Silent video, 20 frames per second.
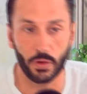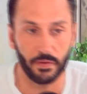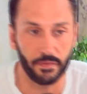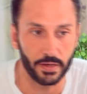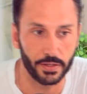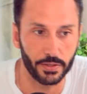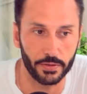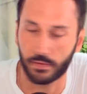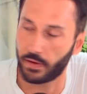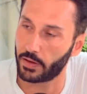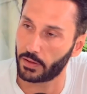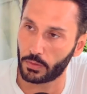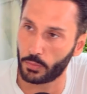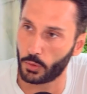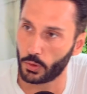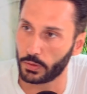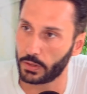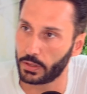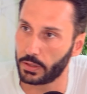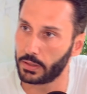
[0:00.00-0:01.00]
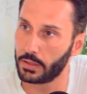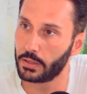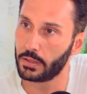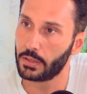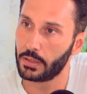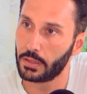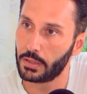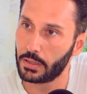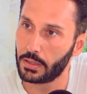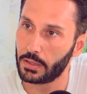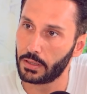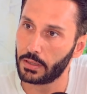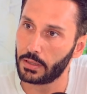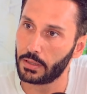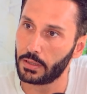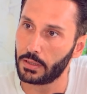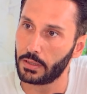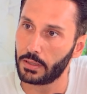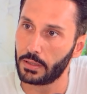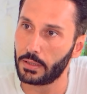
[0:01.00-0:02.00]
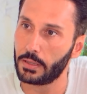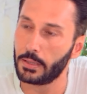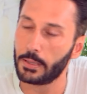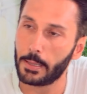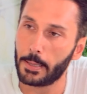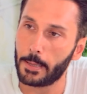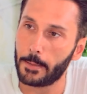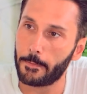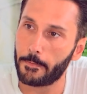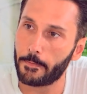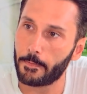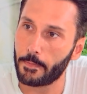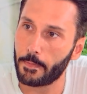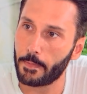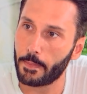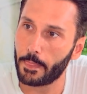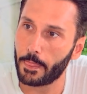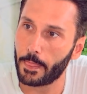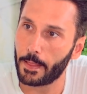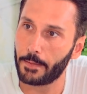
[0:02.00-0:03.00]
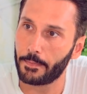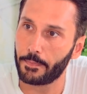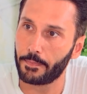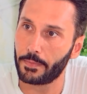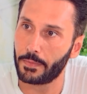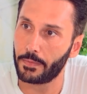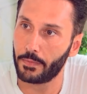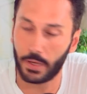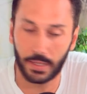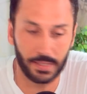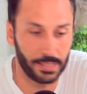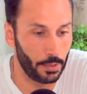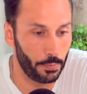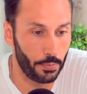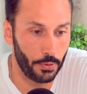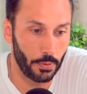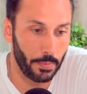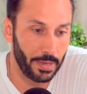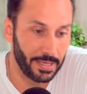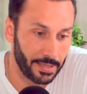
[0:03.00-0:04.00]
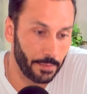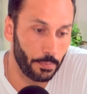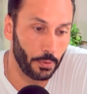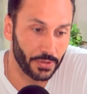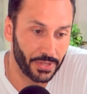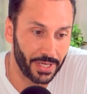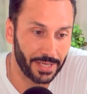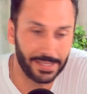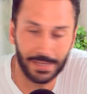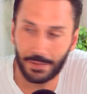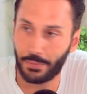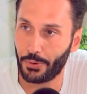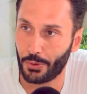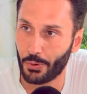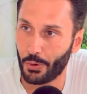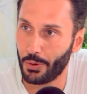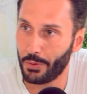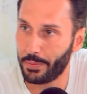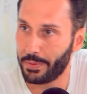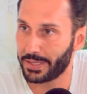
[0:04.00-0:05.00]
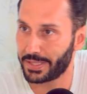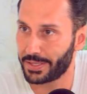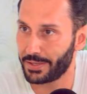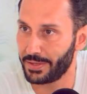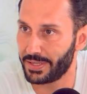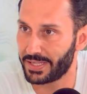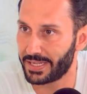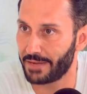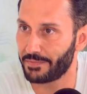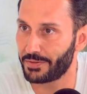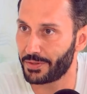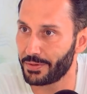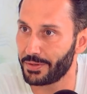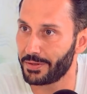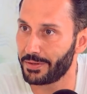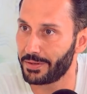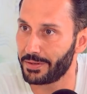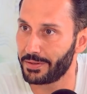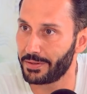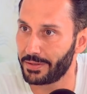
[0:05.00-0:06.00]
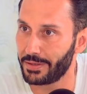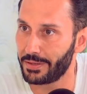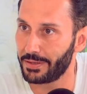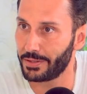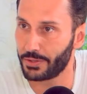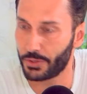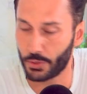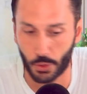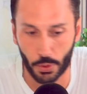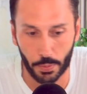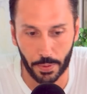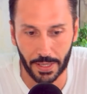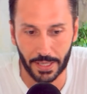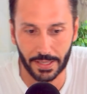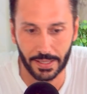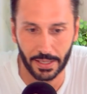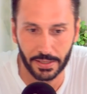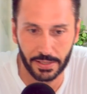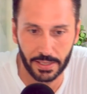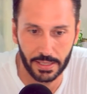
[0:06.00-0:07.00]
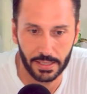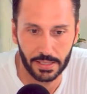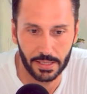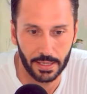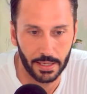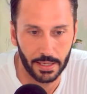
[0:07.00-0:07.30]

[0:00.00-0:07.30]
les festivals dans le monde. Et pourtant, c'est euh, un des plus gros et c'est un. le plus. Bah, c'est pour ça que c'est le plus gros parce qu'ils savent euh, s'occuper des artistes